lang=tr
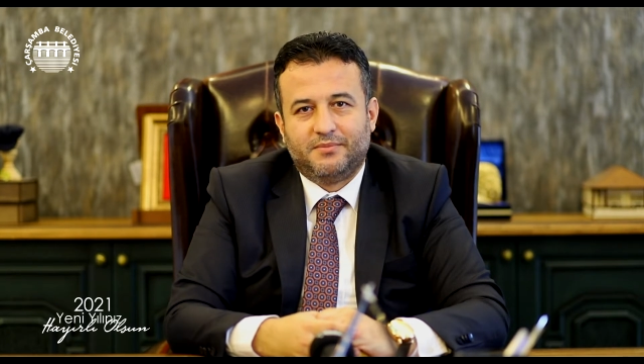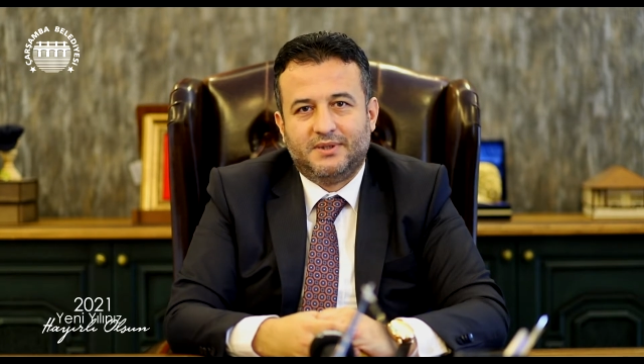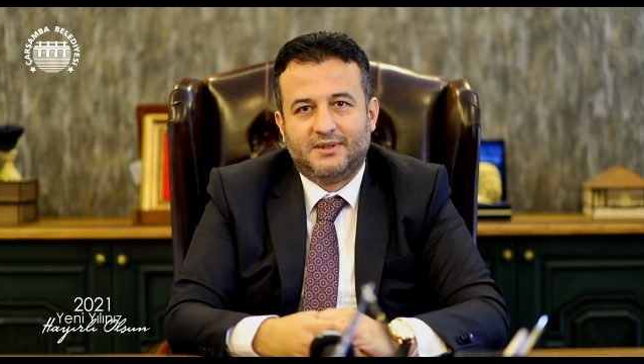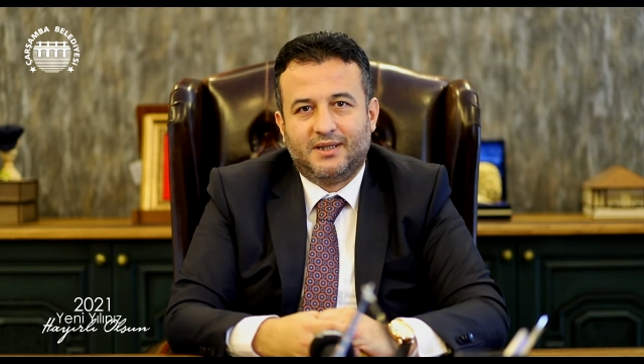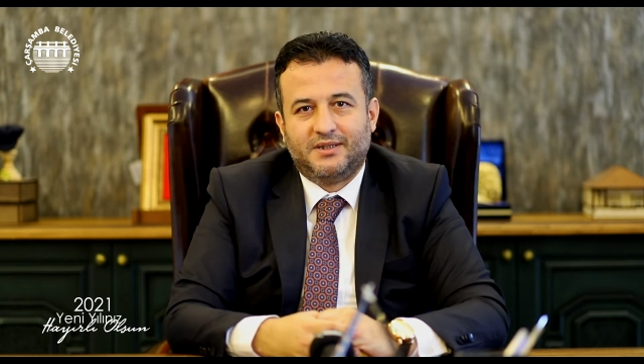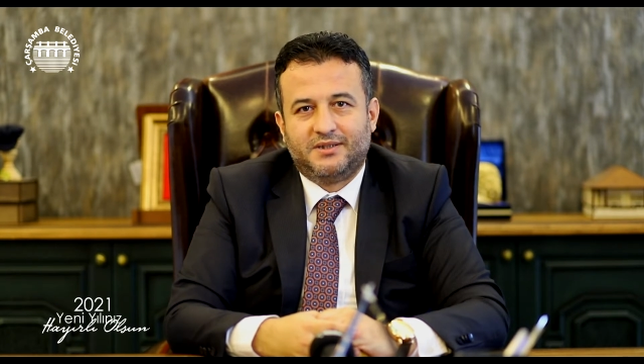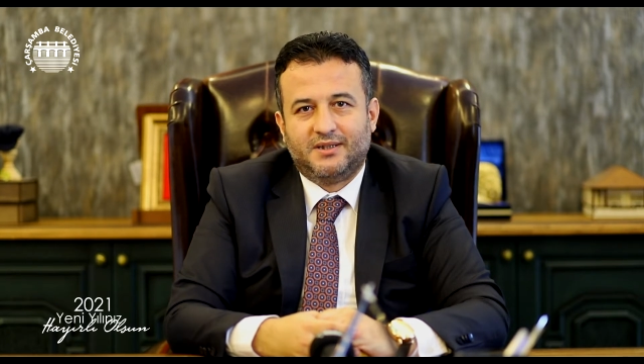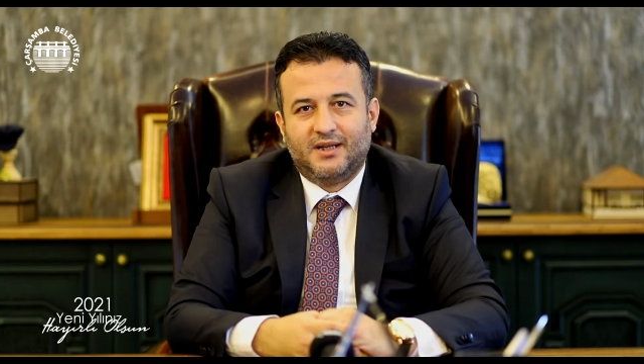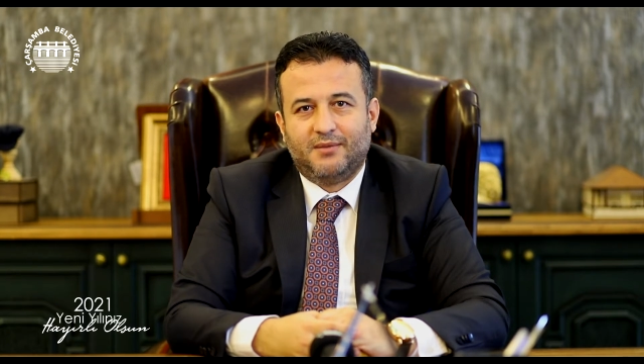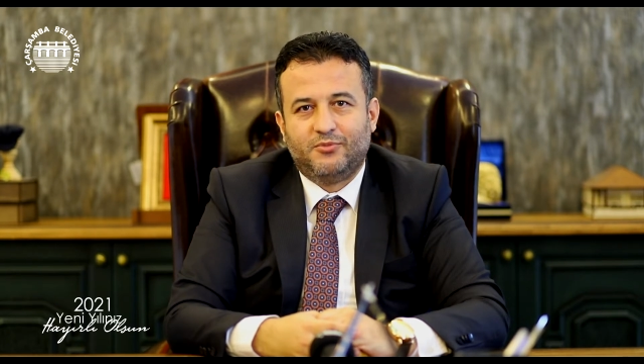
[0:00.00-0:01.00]
bizler
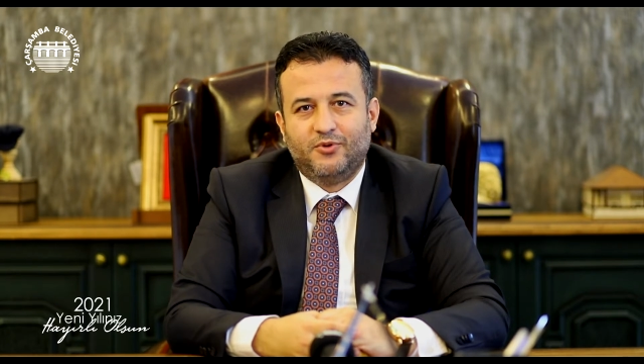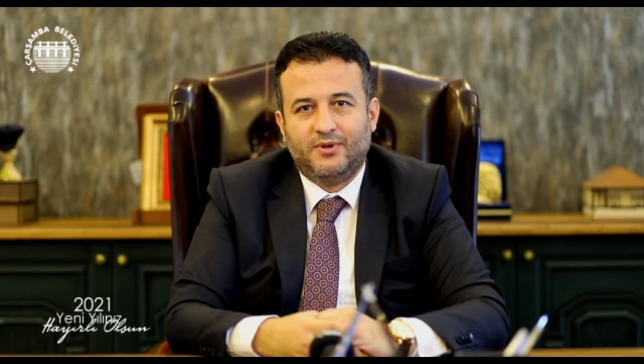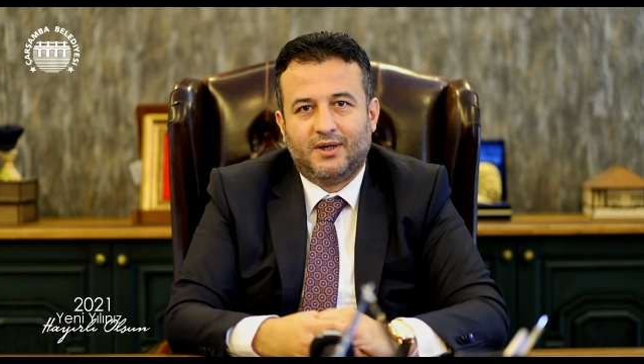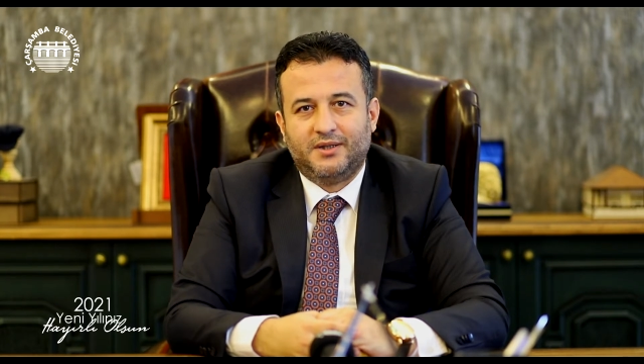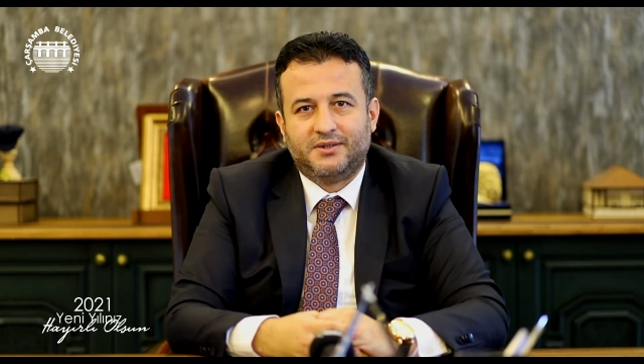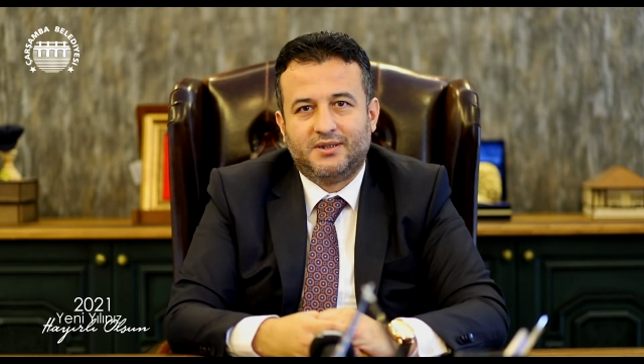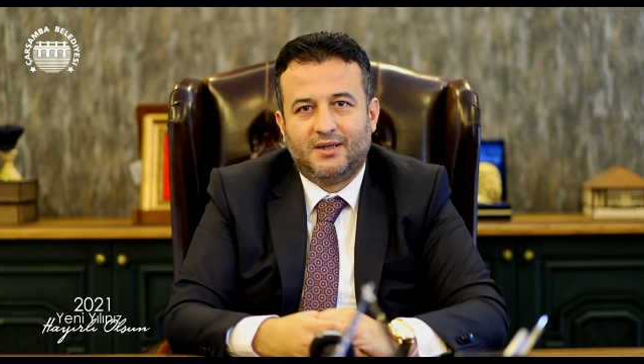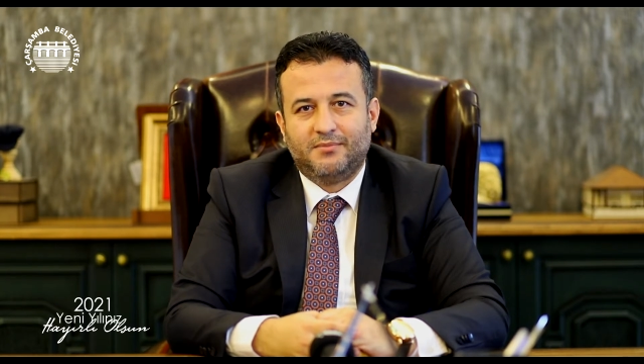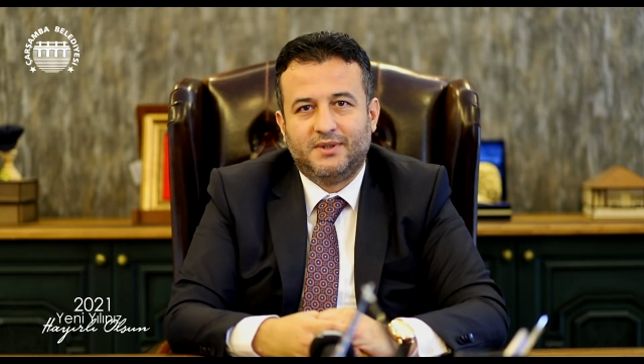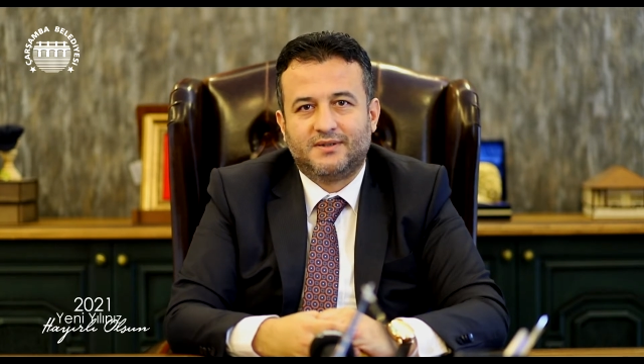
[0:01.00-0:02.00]
için hem dünya için
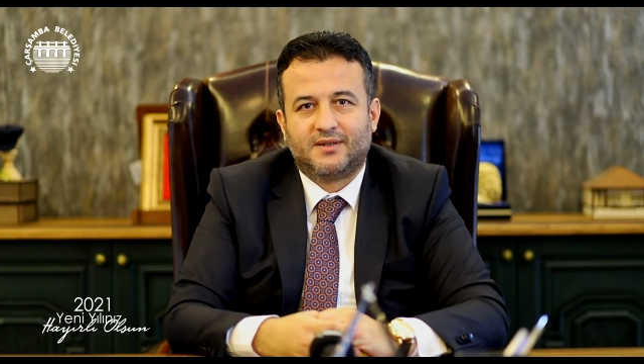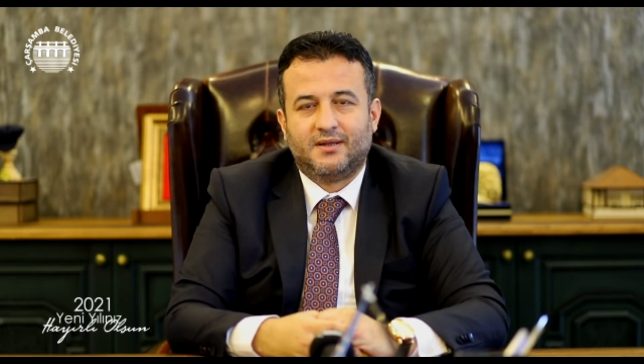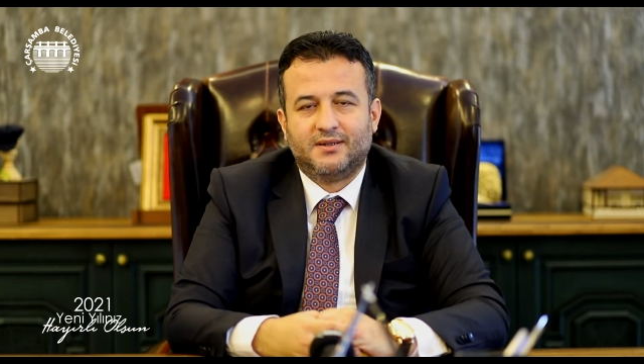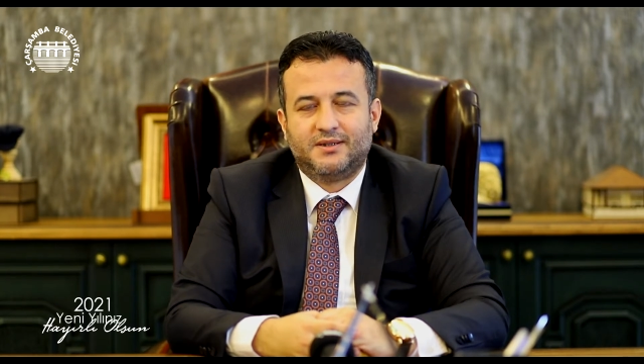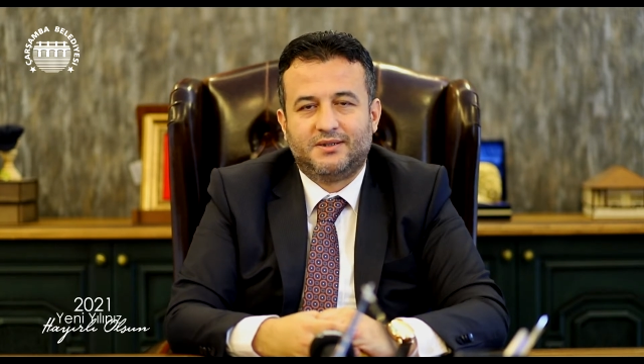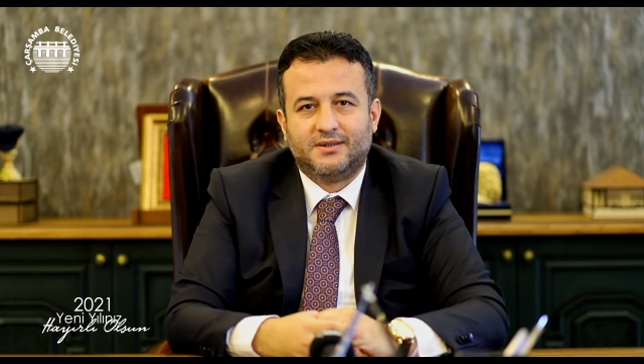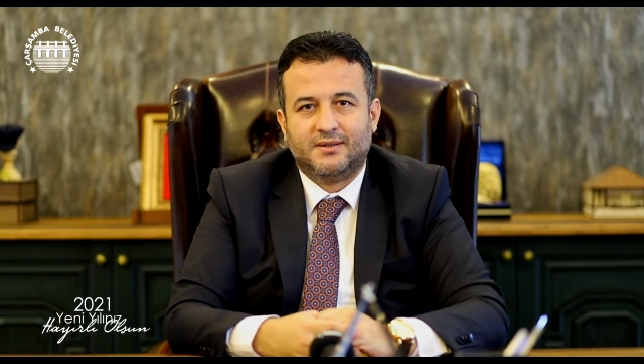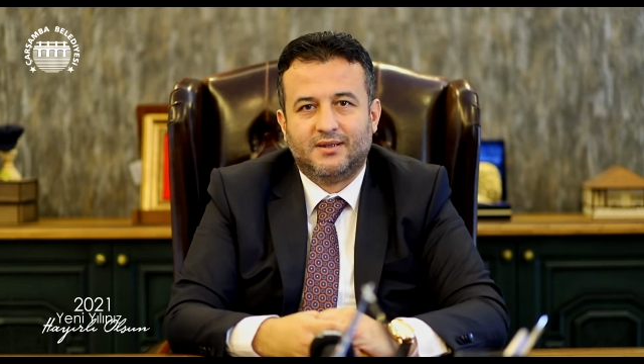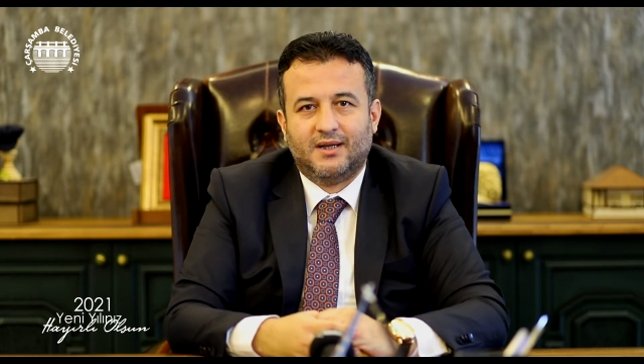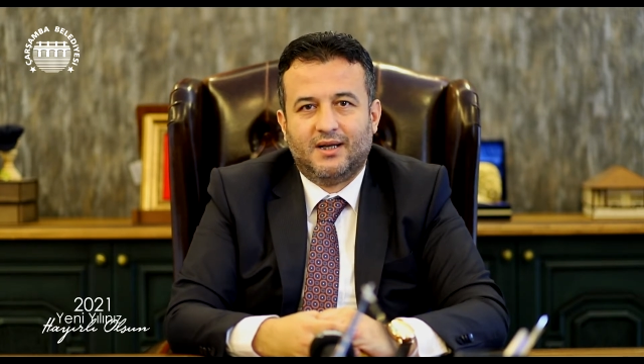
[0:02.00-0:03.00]
hem insanlık için
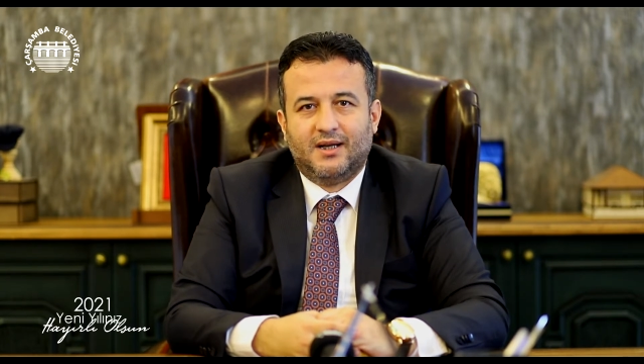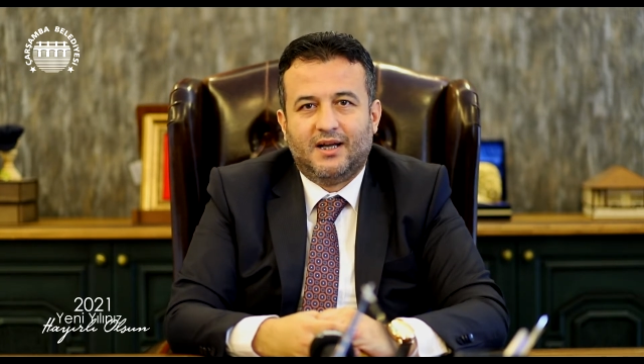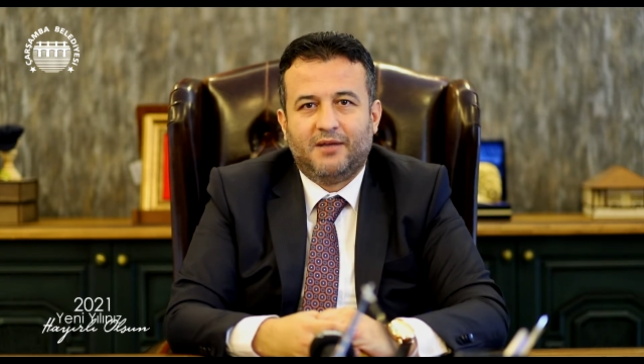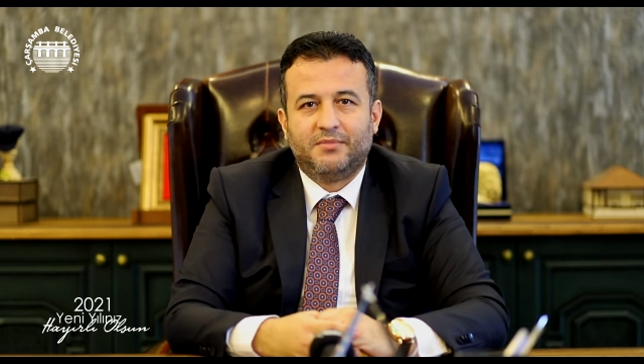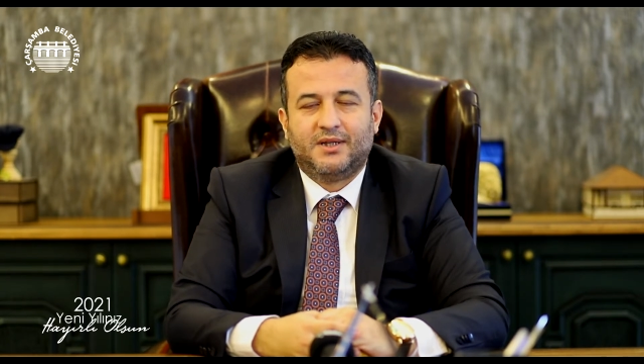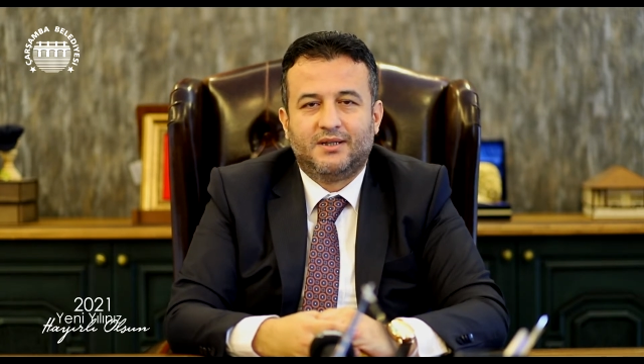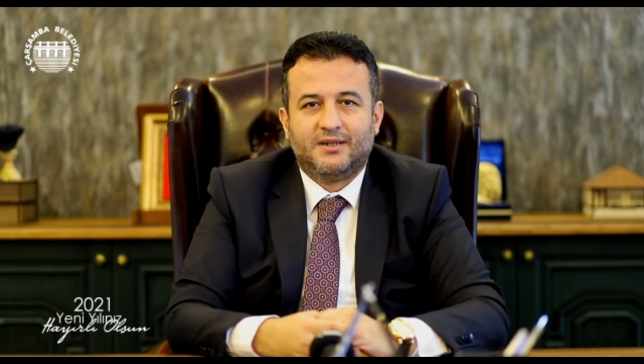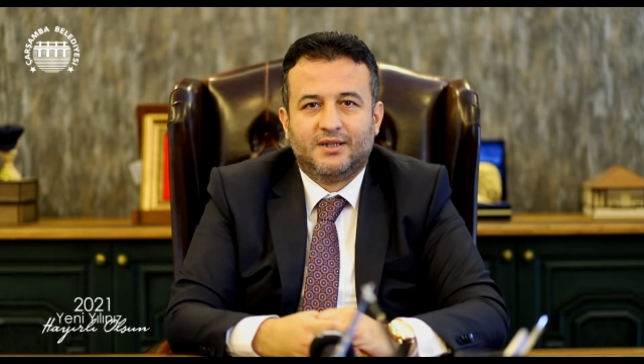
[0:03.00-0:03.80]
hem de